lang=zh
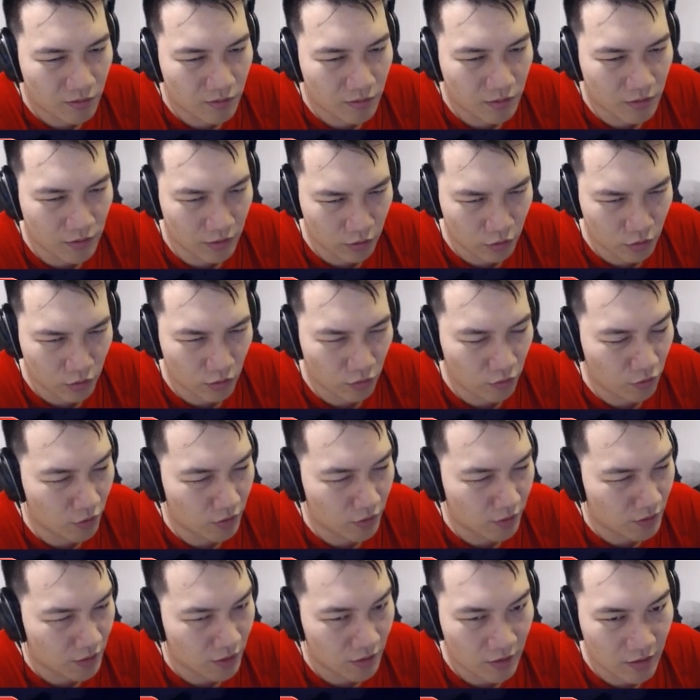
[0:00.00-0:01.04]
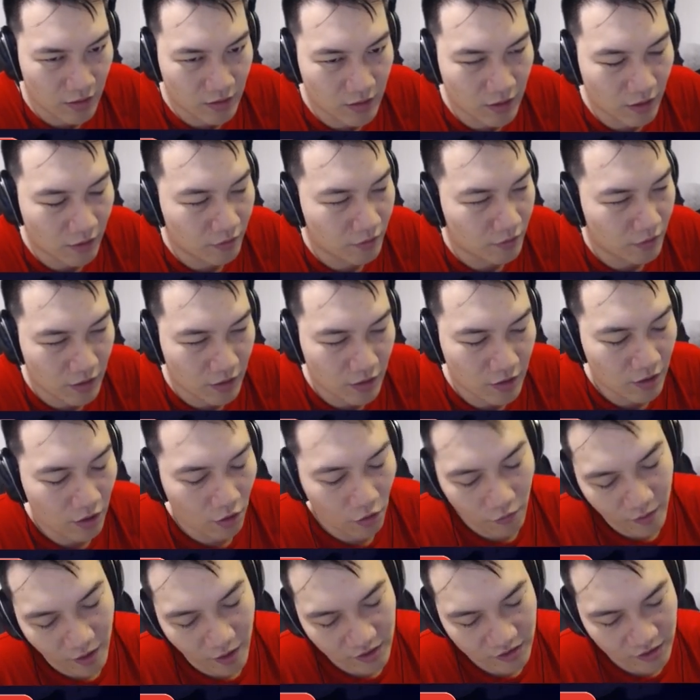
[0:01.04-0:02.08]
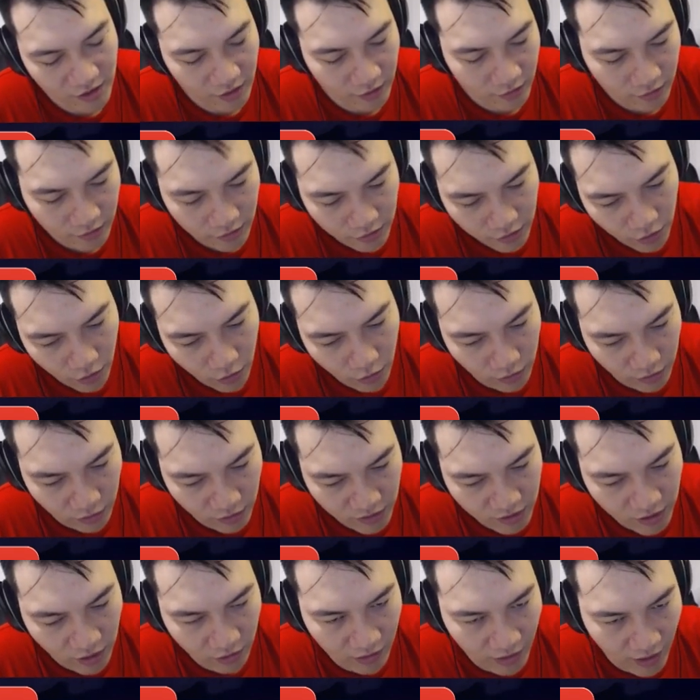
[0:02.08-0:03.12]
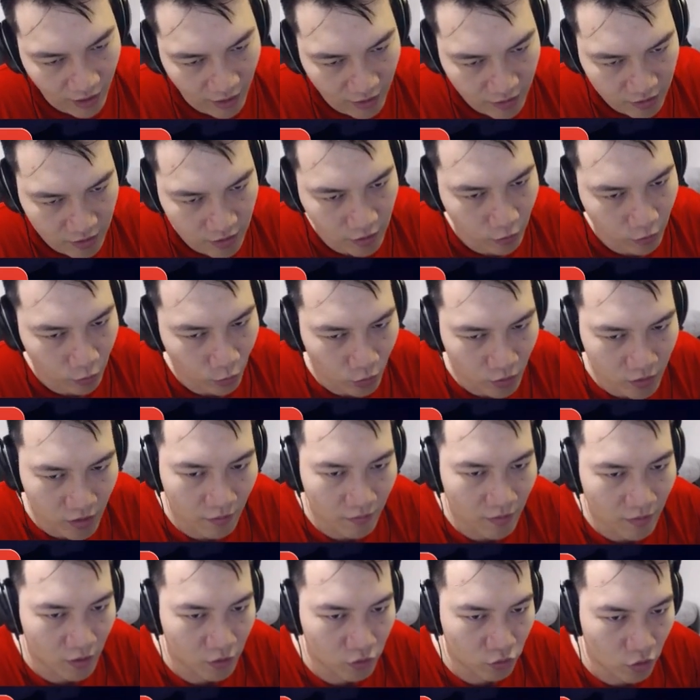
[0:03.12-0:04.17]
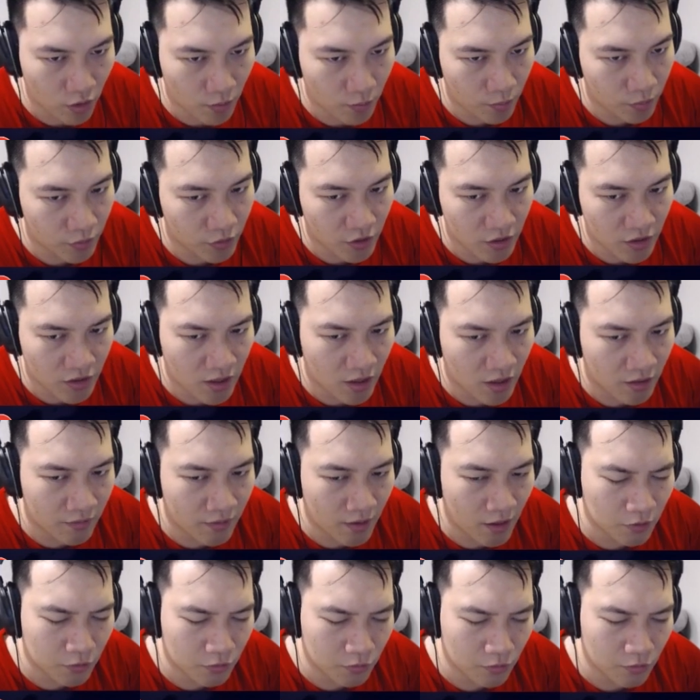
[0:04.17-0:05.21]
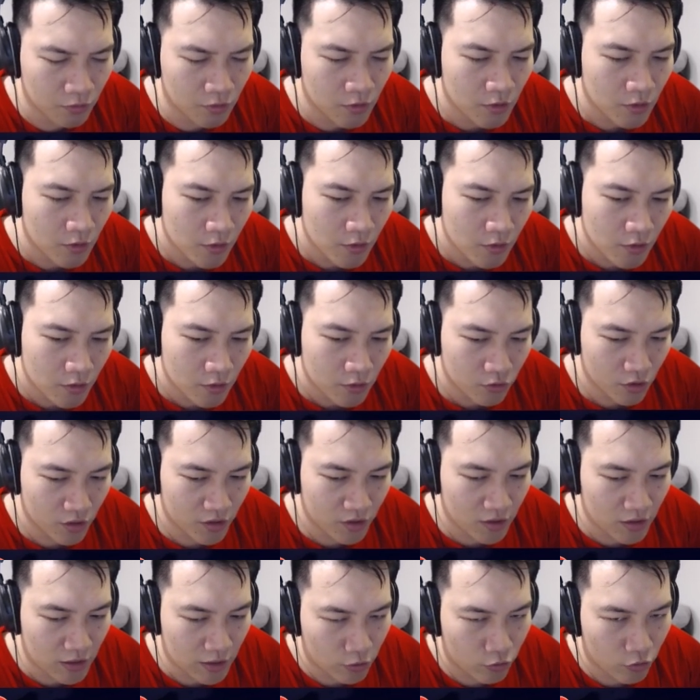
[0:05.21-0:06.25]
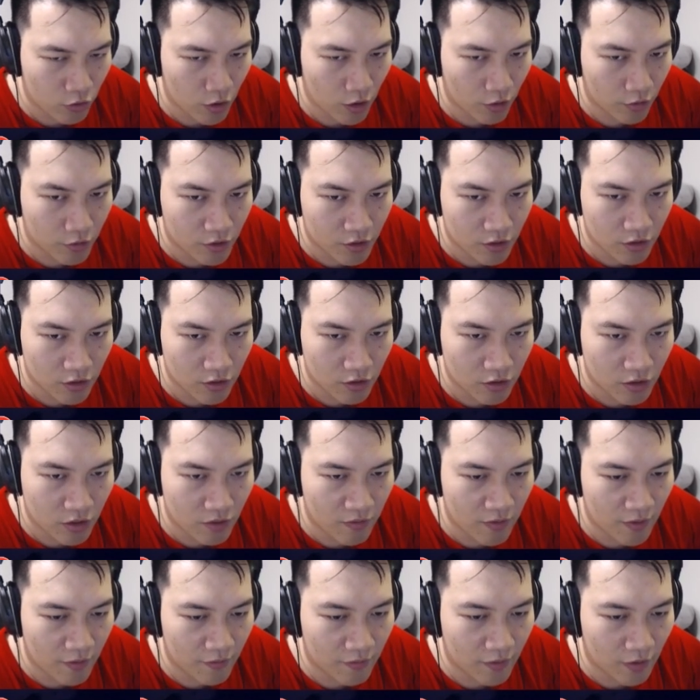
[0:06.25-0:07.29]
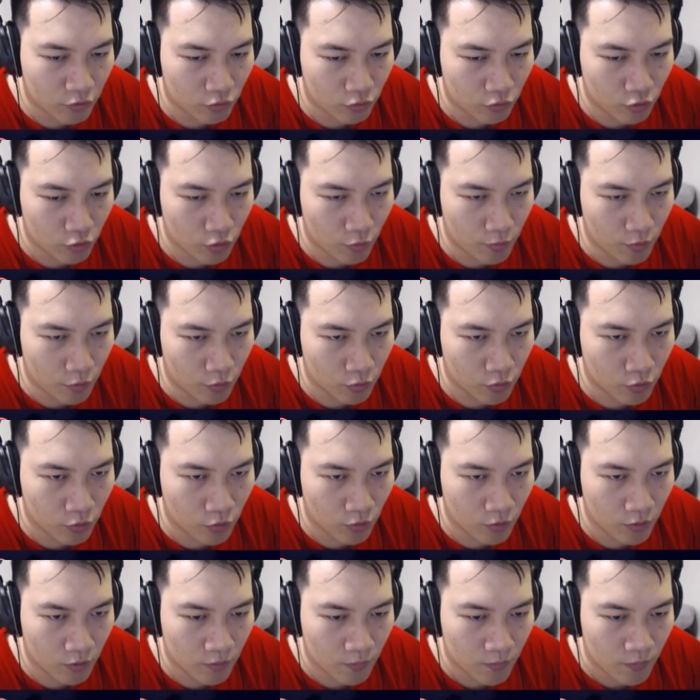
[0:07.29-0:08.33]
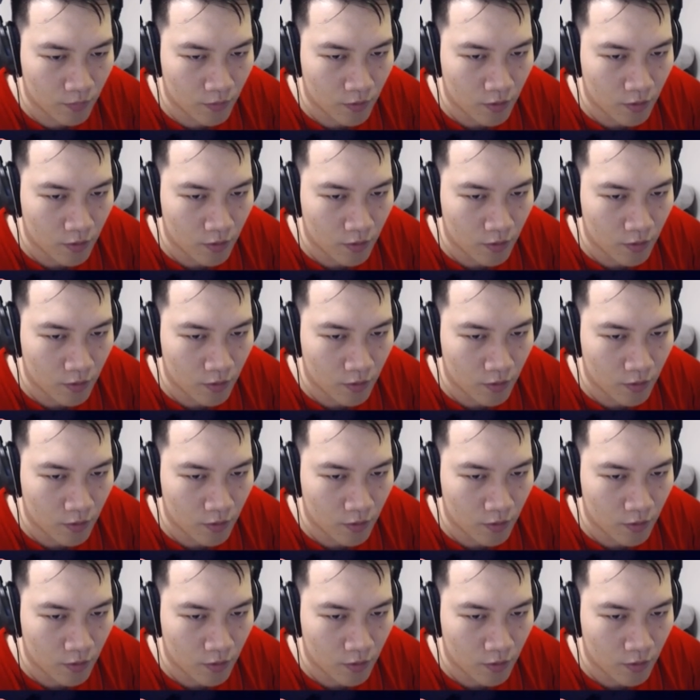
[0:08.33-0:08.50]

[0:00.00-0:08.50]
只做跟一张，你有法伤之后，你想要打的是很多张法术，而不是一张法术，所以你需要的是低费法术。就比如说，